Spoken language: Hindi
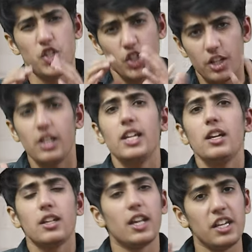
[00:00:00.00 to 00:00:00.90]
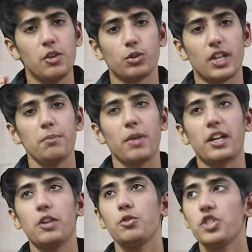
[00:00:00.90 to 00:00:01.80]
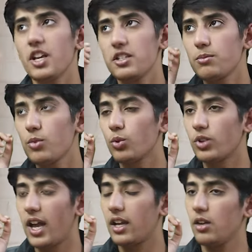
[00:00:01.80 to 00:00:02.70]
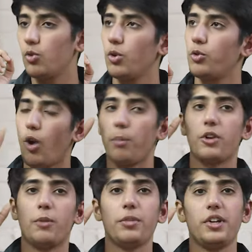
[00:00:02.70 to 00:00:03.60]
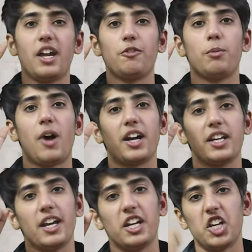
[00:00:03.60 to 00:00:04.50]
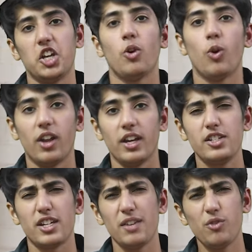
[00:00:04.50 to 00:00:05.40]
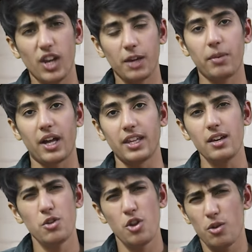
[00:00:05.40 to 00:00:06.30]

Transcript: जनरली नहीं होता है बाकी कुछ केसेस में होता है कि कोई टॉप कंपनी है वो मांग रही है कि डिग्री होल्डर ही चाहिए वो अलग बात है